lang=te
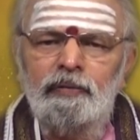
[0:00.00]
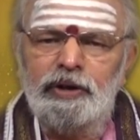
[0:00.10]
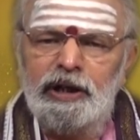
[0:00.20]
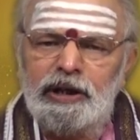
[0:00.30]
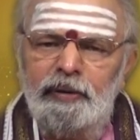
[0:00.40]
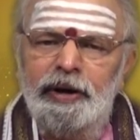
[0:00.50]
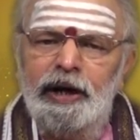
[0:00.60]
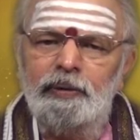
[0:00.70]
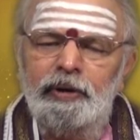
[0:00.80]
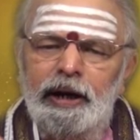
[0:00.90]

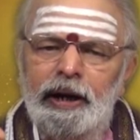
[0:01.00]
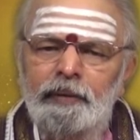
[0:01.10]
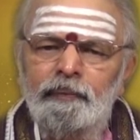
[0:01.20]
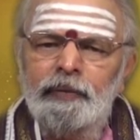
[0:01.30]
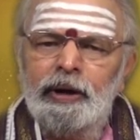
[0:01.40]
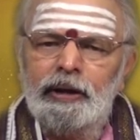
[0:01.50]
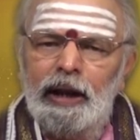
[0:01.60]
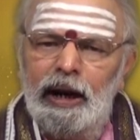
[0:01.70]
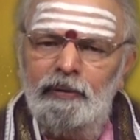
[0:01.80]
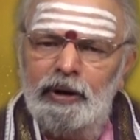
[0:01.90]
విశిష్టమైనటువంటి
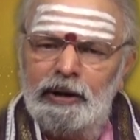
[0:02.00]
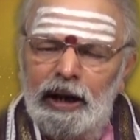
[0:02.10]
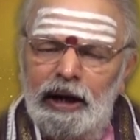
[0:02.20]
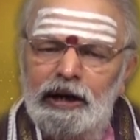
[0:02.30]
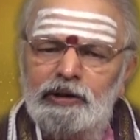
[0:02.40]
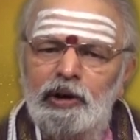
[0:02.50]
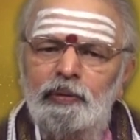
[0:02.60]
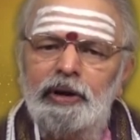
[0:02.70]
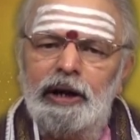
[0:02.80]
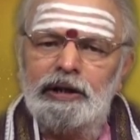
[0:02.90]
తెల్లవి తెల్ల ఈశ్వరి
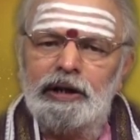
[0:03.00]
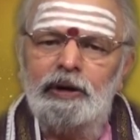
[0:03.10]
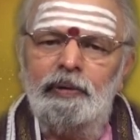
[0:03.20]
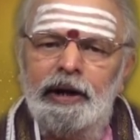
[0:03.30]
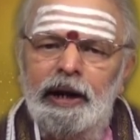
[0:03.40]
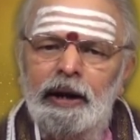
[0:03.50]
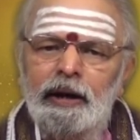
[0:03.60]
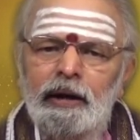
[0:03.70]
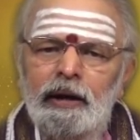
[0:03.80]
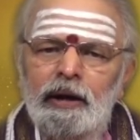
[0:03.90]
వేరు కలిసినటువంటి
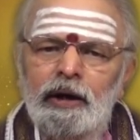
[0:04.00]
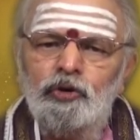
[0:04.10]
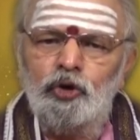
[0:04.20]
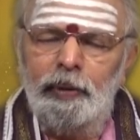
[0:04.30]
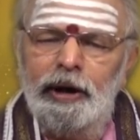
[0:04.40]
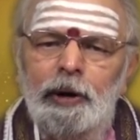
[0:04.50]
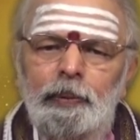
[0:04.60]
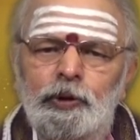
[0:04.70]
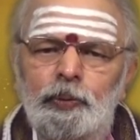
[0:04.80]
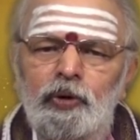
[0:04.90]
సుమంగళి
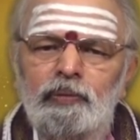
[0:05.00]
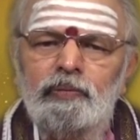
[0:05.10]
పసుపు